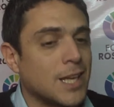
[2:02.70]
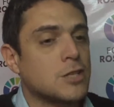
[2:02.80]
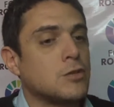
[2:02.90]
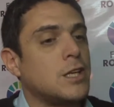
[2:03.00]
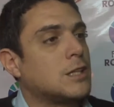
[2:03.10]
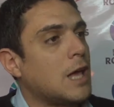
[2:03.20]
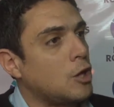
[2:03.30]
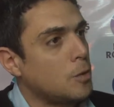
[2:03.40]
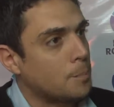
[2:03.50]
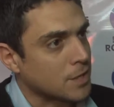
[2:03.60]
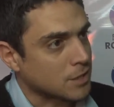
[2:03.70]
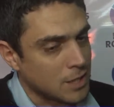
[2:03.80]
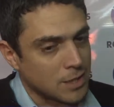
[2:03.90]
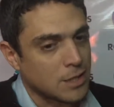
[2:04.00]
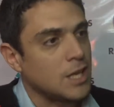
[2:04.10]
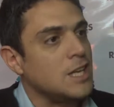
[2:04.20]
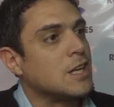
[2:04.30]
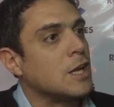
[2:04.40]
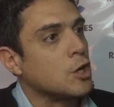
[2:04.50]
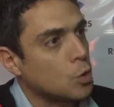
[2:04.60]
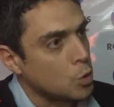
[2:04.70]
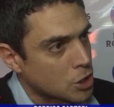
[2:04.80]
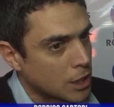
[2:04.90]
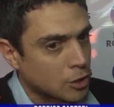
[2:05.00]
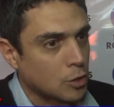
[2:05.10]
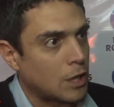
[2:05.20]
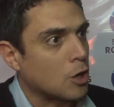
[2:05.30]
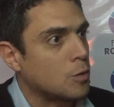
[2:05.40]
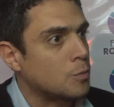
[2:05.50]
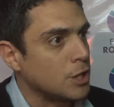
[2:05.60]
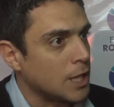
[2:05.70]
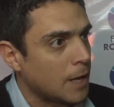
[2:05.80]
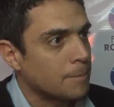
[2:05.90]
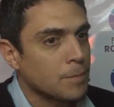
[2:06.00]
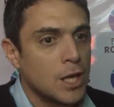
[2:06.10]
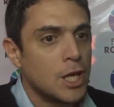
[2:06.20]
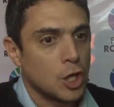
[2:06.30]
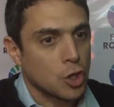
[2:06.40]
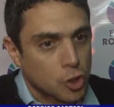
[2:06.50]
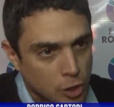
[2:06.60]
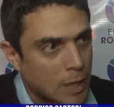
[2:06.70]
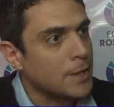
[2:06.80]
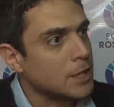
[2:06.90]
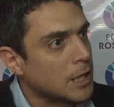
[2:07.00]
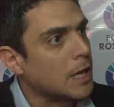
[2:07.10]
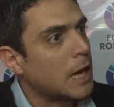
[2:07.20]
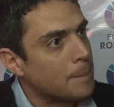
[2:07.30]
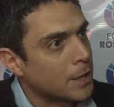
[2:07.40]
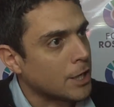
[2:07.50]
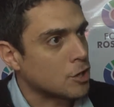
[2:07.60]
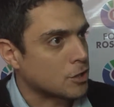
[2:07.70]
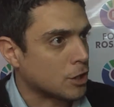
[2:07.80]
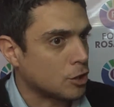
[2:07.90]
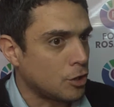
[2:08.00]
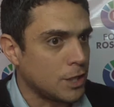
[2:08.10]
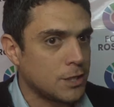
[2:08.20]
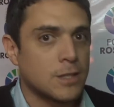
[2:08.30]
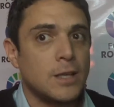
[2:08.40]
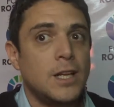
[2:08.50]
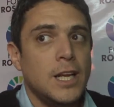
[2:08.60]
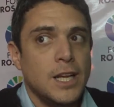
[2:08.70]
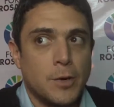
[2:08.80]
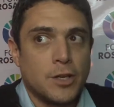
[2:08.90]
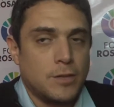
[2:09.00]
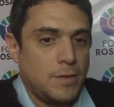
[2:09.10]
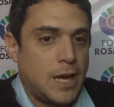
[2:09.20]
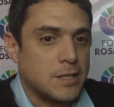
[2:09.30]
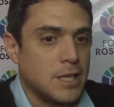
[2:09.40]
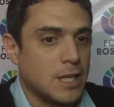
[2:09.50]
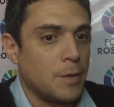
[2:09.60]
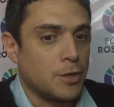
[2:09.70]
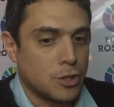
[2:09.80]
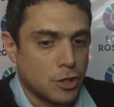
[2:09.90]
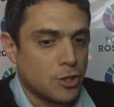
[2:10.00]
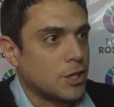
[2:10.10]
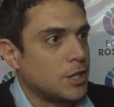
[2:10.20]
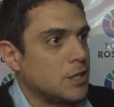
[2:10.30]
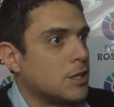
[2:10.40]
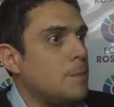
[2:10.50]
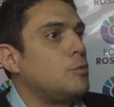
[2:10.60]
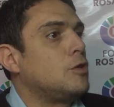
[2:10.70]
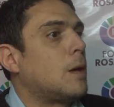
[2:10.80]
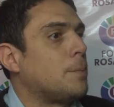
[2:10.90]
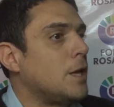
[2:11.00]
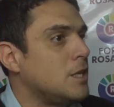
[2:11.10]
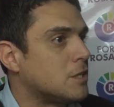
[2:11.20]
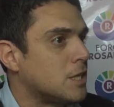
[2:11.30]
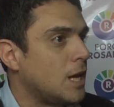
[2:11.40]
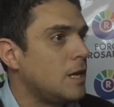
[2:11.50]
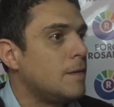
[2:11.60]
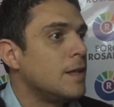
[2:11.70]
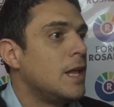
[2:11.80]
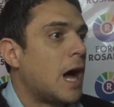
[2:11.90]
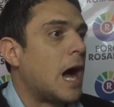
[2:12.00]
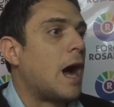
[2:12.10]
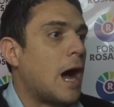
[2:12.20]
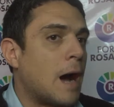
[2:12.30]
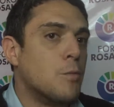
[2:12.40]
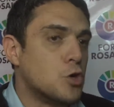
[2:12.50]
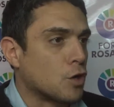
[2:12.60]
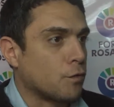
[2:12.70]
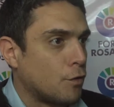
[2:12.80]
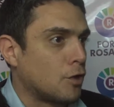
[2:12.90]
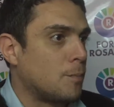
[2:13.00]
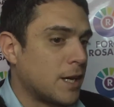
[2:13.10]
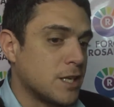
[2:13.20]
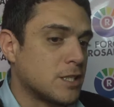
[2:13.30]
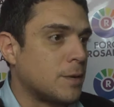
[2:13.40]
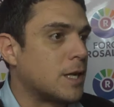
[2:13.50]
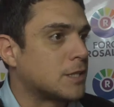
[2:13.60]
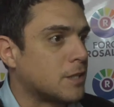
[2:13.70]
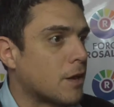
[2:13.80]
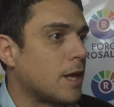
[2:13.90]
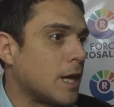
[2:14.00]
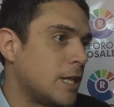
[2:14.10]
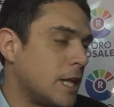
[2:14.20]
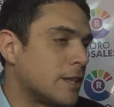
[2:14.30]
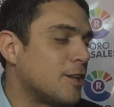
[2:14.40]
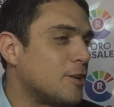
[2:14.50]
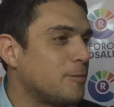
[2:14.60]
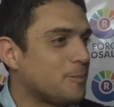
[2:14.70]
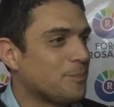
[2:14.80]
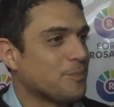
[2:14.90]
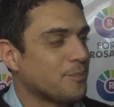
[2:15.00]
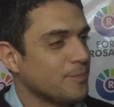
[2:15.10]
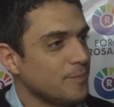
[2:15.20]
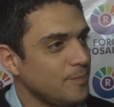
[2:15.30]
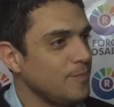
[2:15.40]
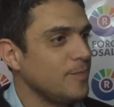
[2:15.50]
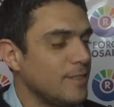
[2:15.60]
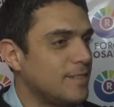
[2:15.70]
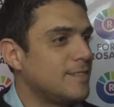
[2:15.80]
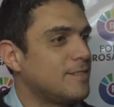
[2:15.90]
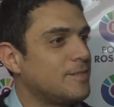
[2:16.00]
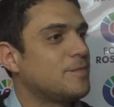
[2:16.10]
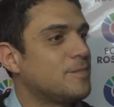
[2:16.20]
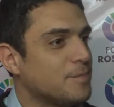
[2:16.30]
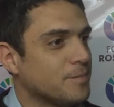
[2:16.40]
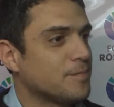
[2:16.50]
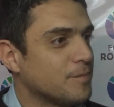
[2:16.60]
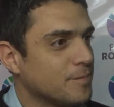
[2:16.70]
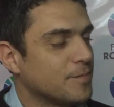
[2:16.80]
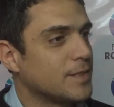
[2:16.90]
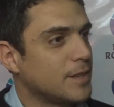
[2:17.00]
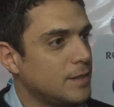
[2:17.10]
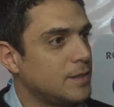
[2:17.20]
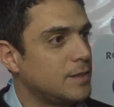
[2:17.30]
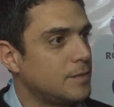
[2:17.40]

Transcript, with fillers: que haya un Estado presente y que incluya a toda la comunidad, no solamente a pequeños sectores. bueno, así que bueno, yo creo que este es el puntapié inicial a, a muchos foros más que se van a hacer de acá en adelante, ¿no? ¿Algún eje en particular que haya tenido